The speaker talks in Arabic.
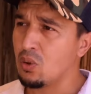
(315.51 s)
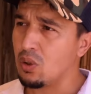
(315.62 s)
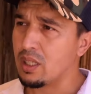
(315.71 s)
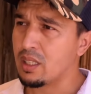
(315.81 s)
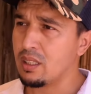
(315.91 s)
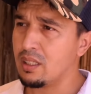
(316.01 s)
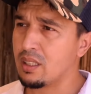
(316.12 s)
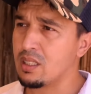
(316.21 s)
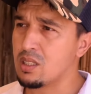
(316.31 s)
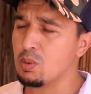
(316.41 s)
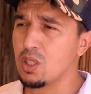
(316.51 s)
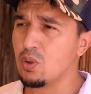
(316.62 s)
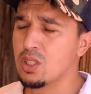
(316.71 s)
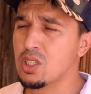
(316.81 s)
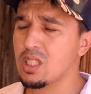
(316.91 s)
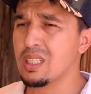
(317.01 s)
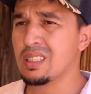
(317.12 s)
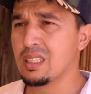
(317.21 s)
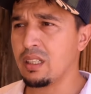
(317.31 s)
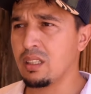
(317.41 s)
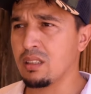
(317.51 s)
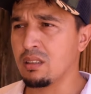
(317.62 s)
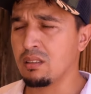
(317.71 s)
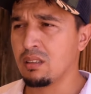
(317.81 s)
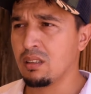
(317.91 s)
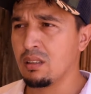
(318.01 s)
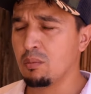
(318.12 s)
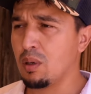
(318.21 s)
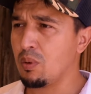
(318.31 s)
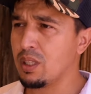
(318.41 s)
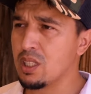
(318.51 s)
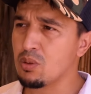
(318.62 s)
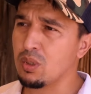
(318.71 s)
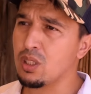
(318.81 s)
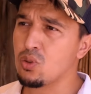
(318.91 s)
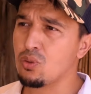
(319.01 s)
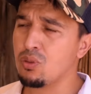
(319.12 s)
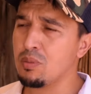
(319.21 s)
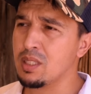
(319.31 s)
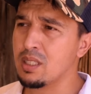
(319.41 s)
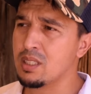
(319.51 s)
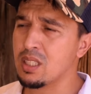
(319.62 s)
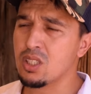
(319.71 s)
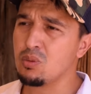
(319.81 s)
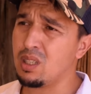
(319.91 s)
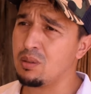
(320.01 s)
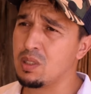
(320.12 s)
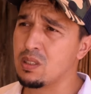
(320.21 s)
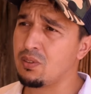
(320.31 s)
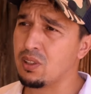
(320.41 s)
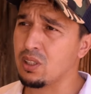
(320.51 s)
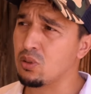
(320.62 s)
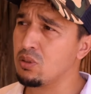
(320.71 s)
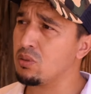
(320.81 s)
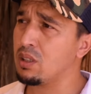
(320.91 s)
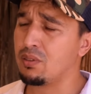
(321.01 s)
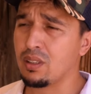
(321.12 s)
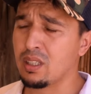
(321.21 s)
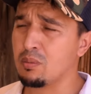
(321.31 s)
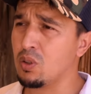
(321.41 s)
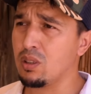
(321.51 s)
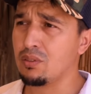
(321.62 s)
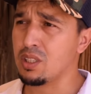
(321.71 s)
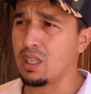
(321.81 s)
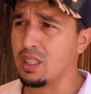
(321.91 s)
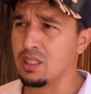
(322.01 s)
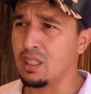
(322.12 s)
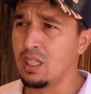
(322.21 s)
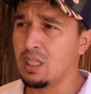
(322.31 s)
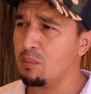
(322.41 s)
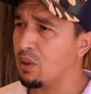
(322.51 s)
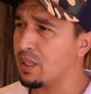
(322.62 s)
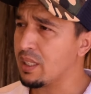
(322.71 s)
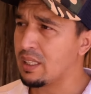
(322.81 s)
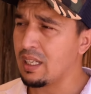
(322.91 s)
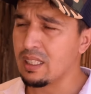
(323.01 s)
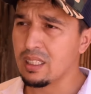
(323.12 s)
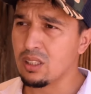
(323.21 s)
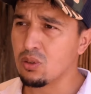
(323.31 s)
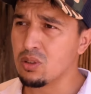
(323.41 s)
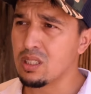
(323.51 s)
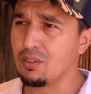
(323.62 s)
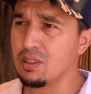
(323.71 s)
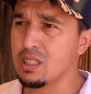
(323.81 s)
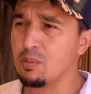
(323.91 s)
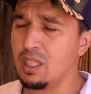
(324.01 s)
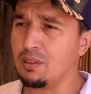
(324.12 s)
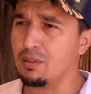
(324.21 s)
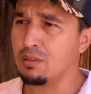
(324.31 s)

ولكن حنا كنتمناو هادشي يتحيد ما بقيناش بغينا نشوفوا مازال حتى شي واحد مازال في الكيطون ولا في الخيمه ولا في شي حاجه بغينا يتلع هذا الكيطون صافي يتمنع